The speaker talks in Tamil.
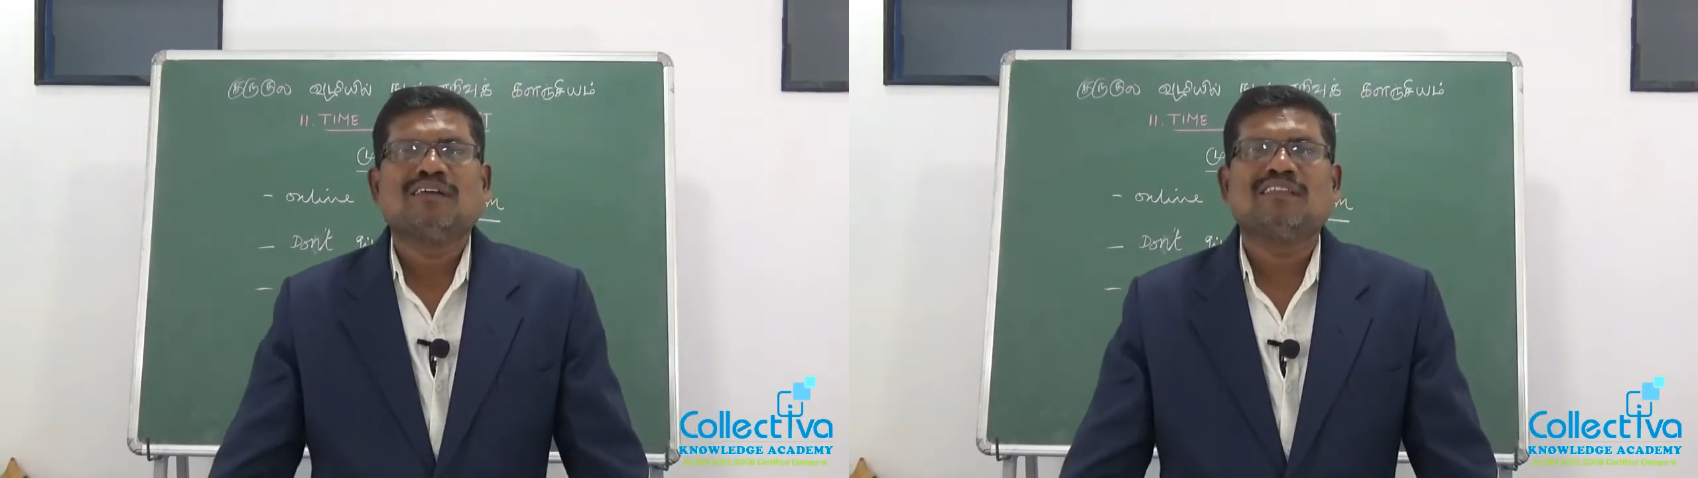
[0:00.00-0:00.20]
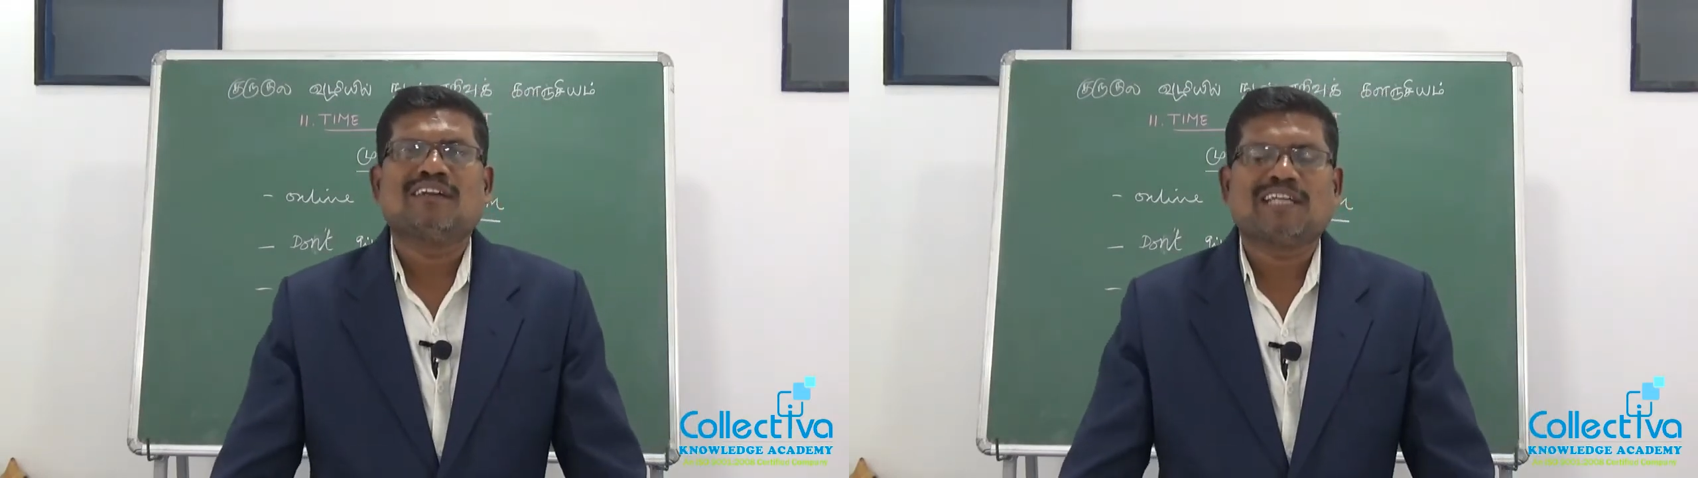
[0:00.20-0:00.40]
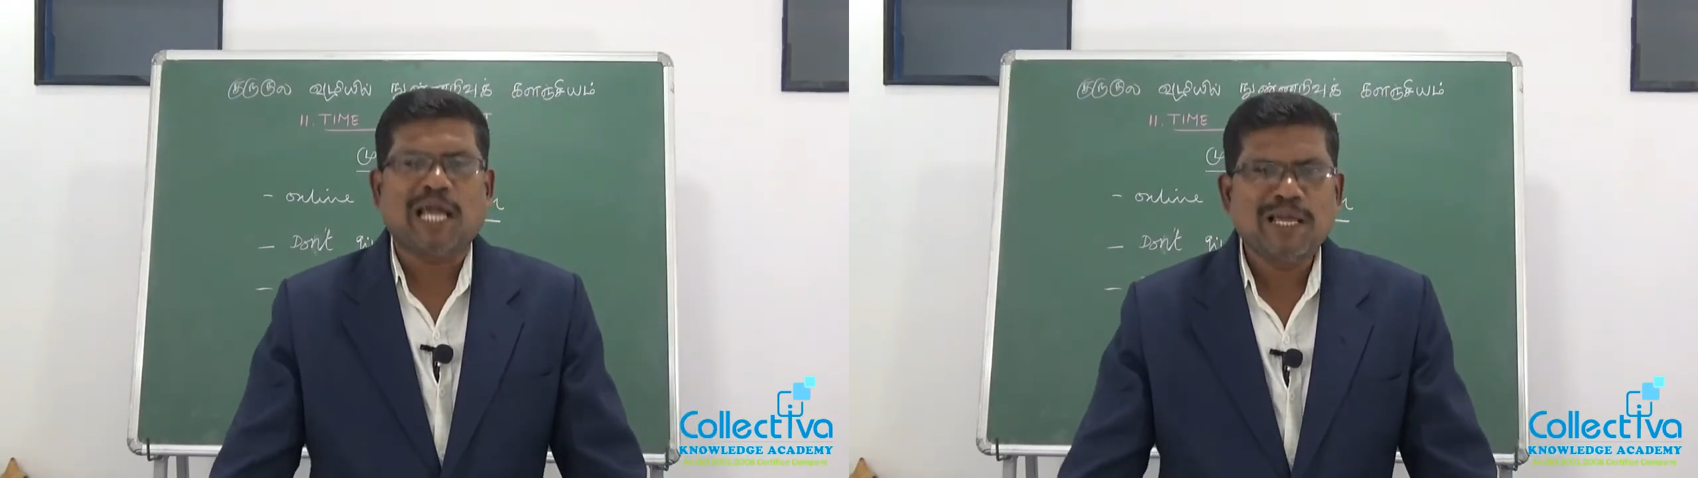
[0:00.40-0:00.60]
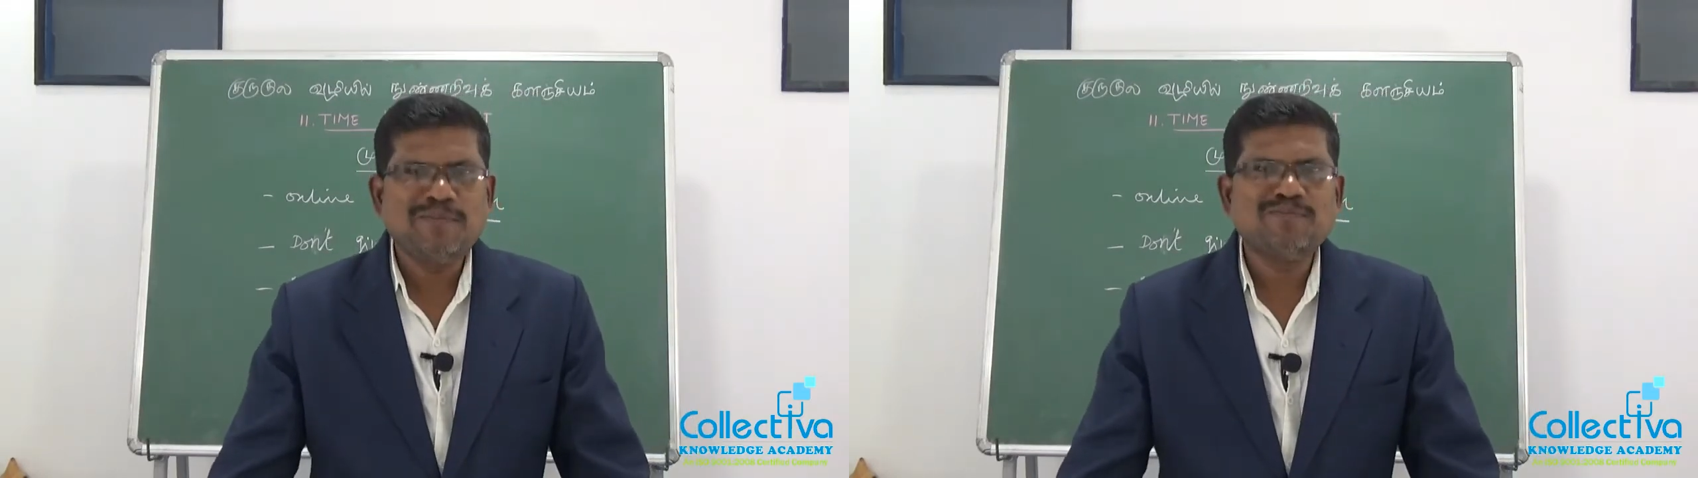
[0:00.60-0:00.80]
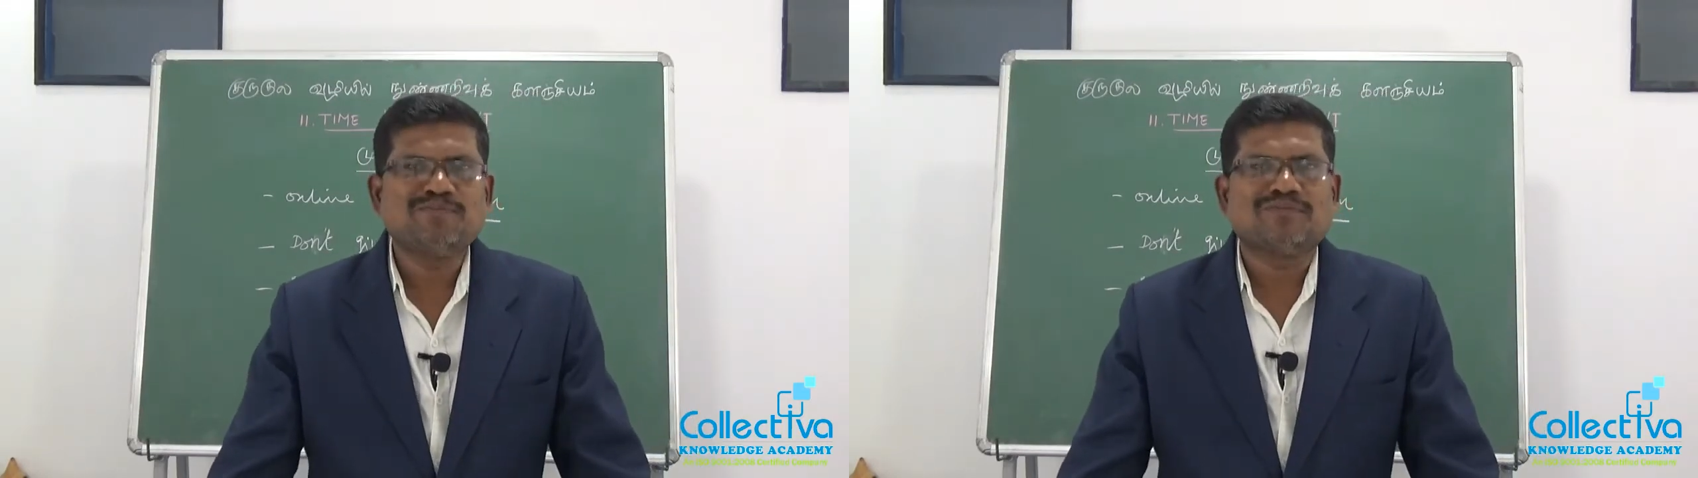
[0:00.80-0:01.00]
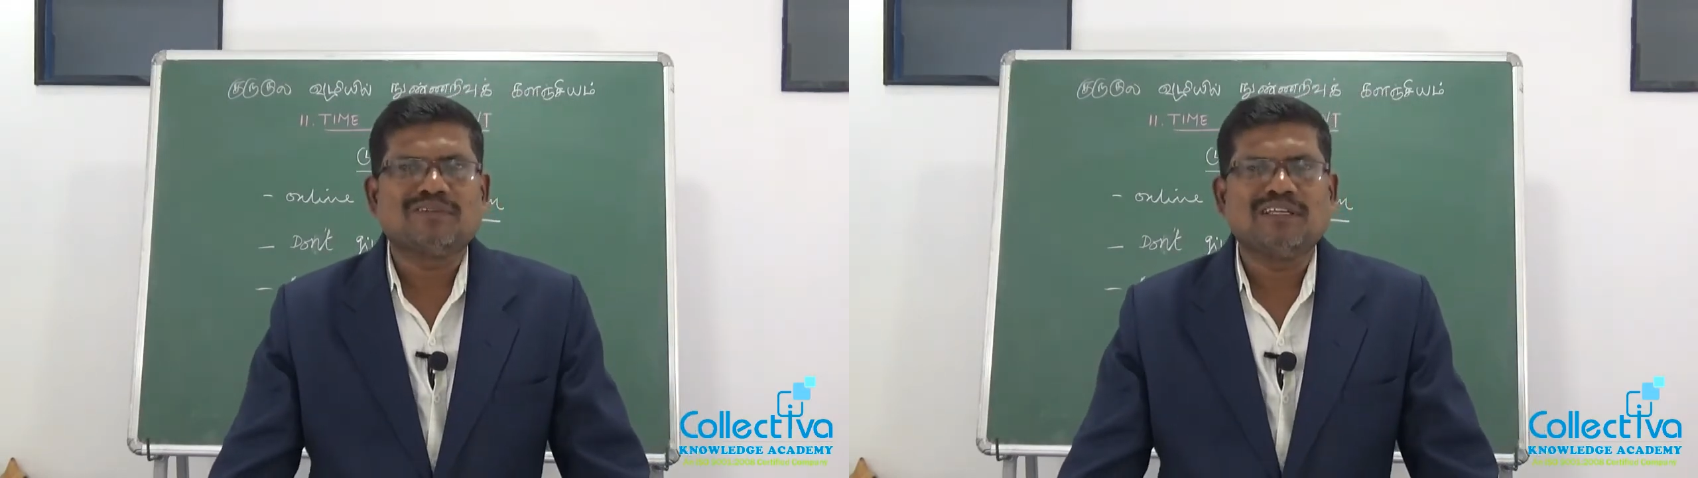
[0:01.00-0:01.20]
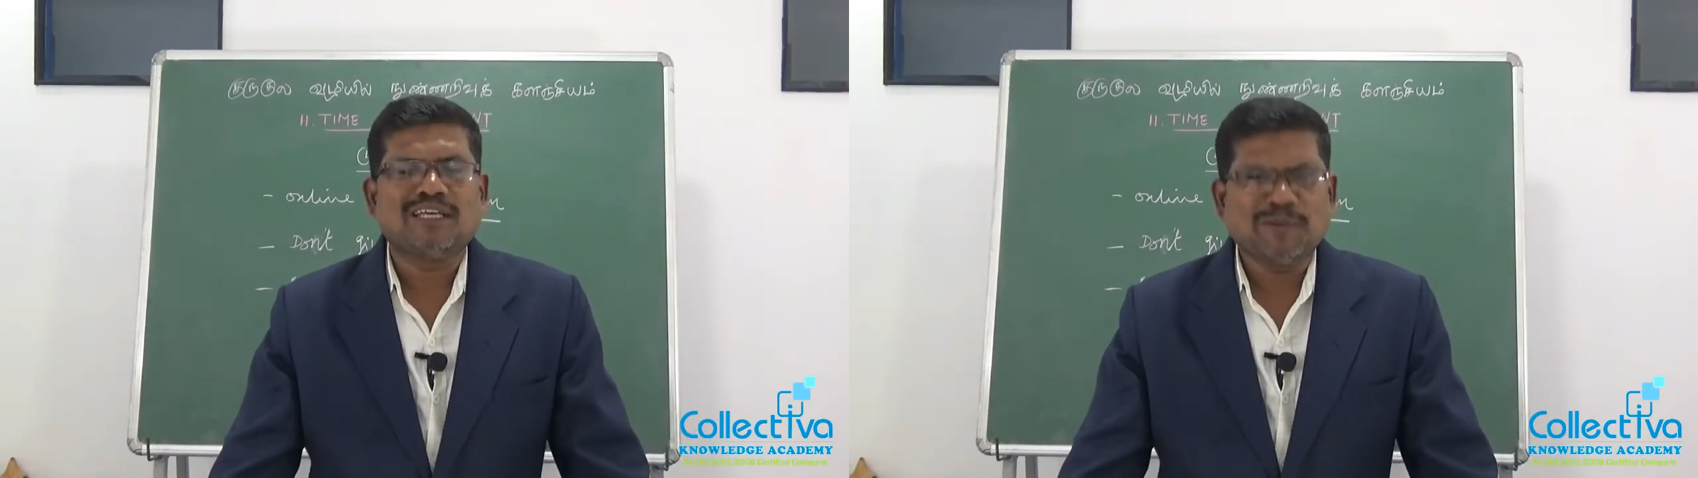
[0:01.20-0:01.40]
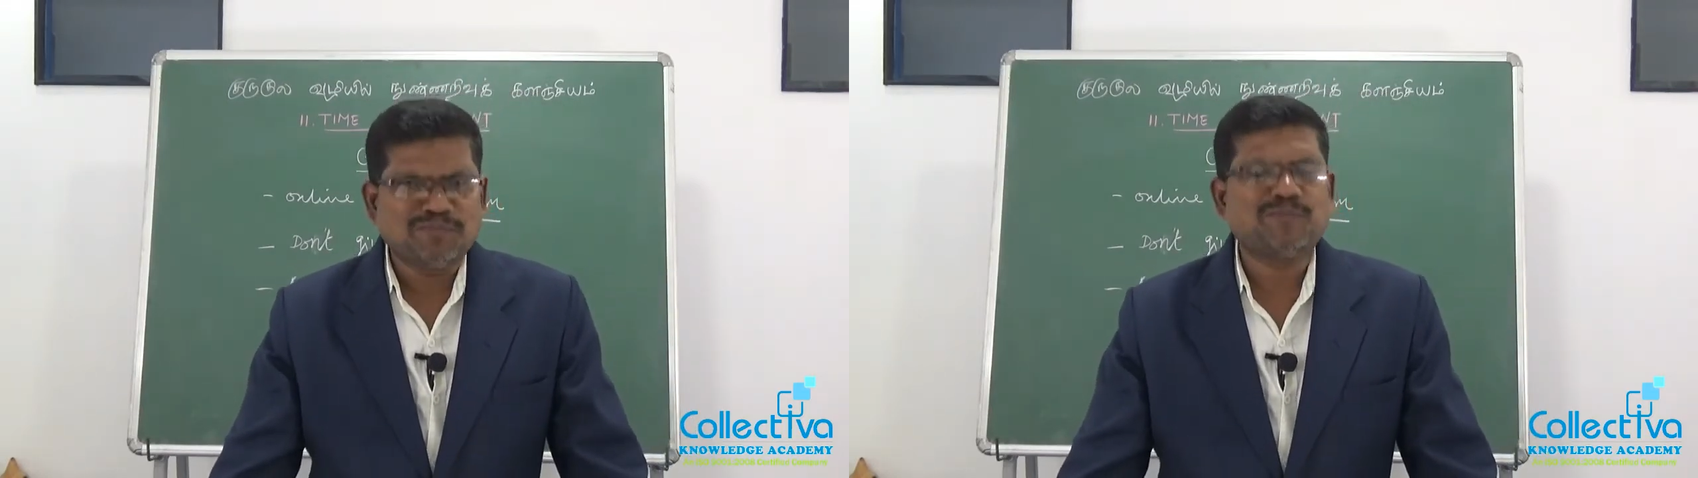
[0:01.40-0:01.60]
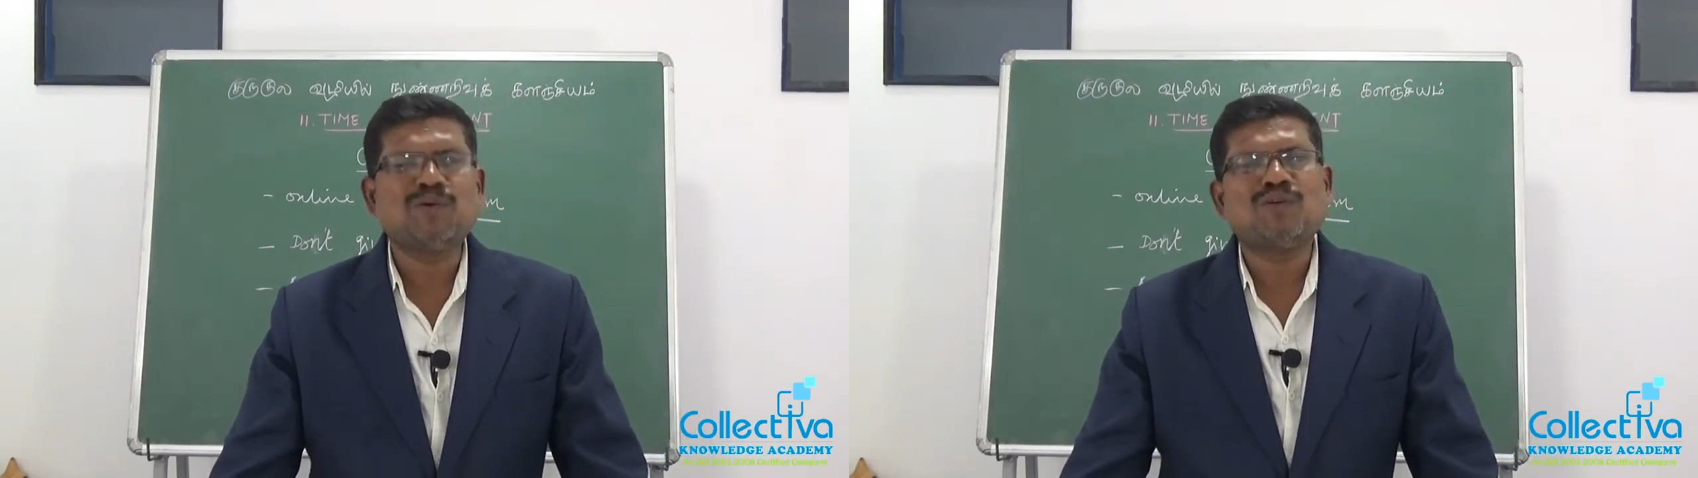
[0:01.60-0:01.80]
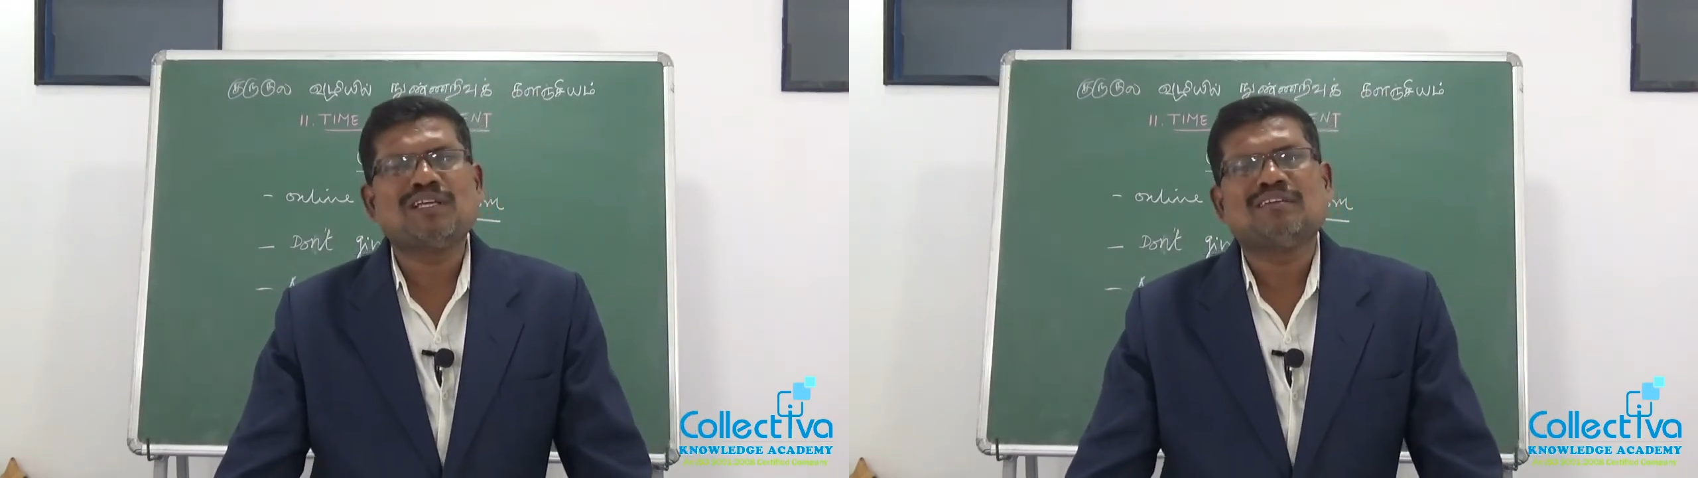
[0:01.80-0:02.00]
இந்த டைம் நீங்கள்
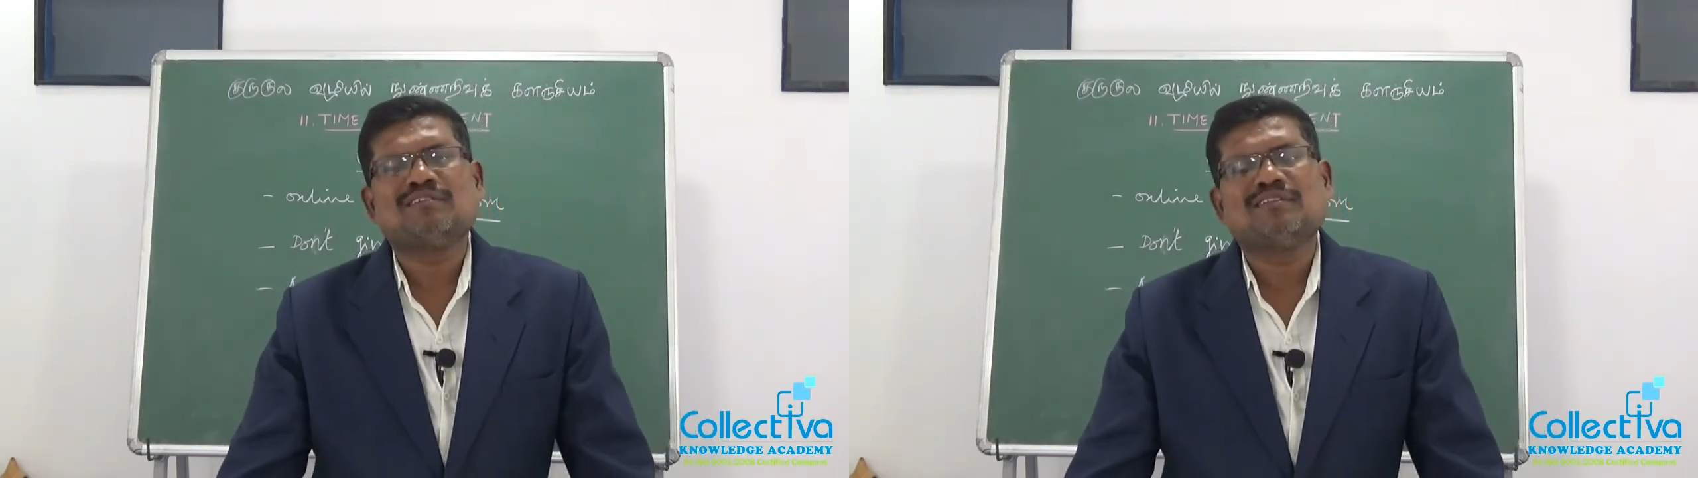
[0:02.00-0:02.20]
எப்போ நீங்கள்